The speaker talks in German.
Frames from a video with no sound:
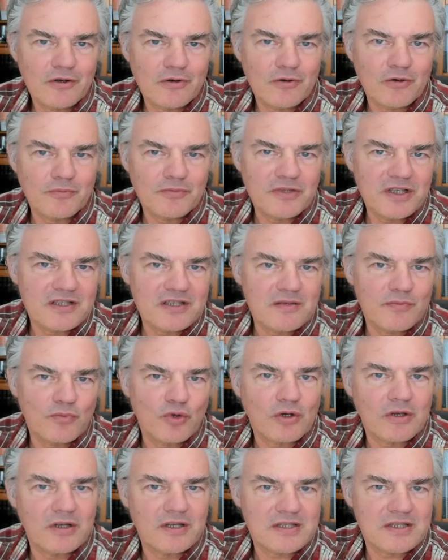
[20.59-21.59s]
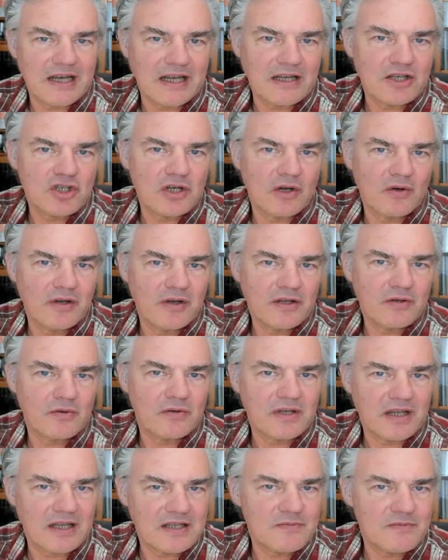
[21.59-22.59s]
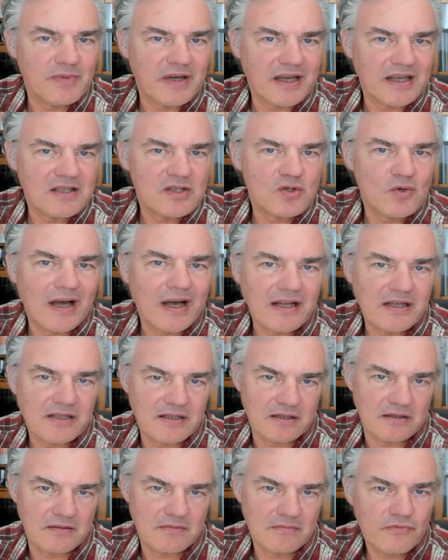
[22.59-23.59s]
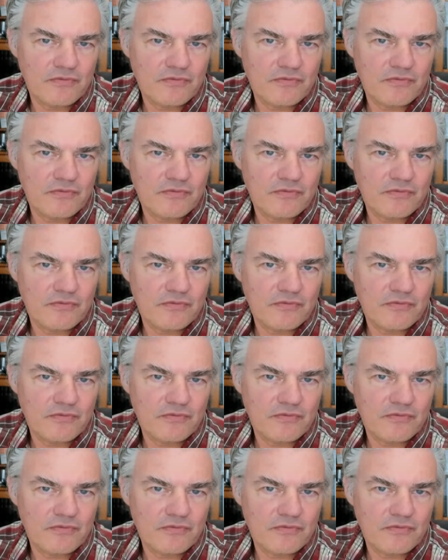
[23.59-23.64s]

um diese möglichst anschaulich und transparent zu halten.